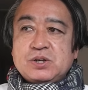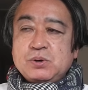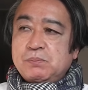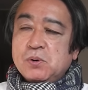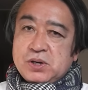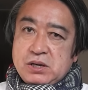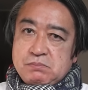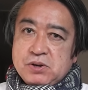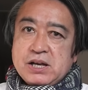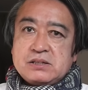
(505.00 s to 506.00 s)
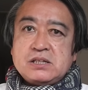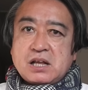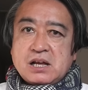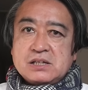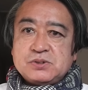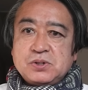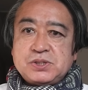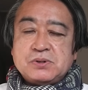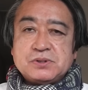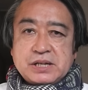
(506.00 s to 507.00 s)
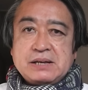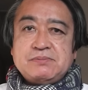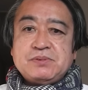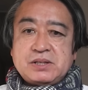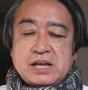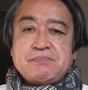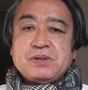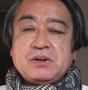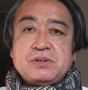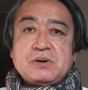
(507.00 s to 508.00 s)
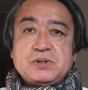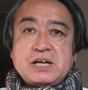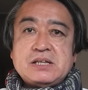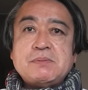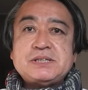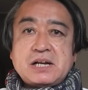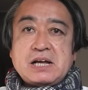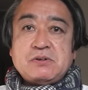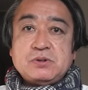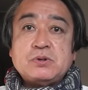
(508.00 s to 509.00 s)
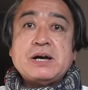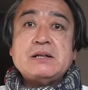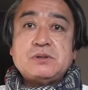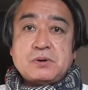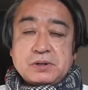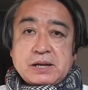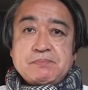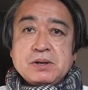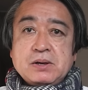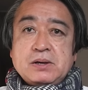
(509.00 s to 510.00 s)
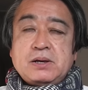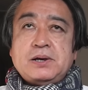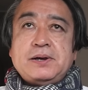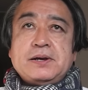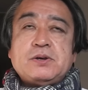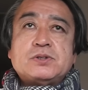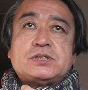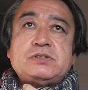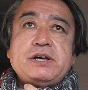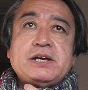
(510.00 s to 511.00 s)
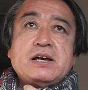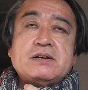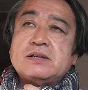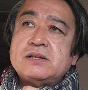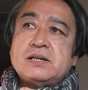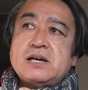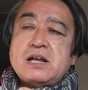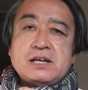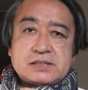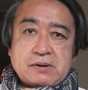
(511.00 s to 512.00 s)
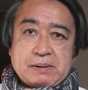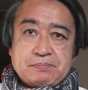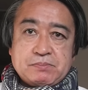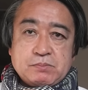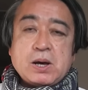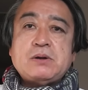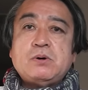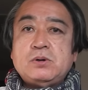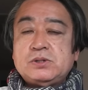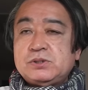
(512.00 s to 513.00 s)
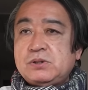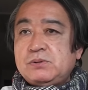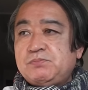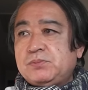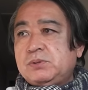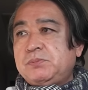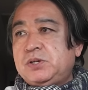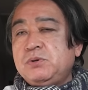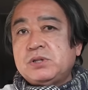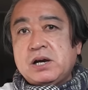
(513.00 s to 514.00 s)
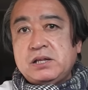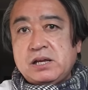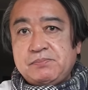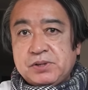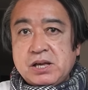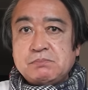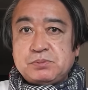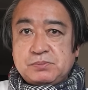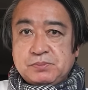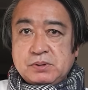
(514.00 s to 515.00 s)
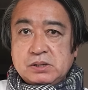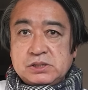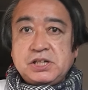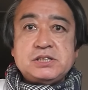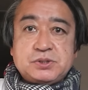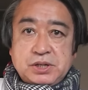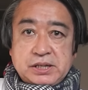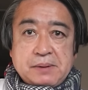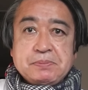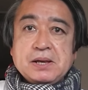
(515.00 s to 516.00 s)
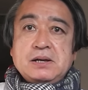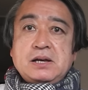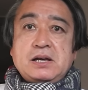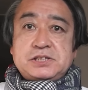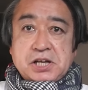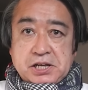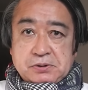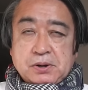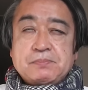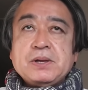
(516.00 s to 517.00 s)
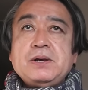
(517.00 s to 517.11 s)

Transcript: 今日募金もやってたな、総一郎君ね。ね、いろんなことやってましたね。あの、能登半島のね、えー、今日、津江源金沢、もうあの、清武でキャンプ J3 ね、J リーグの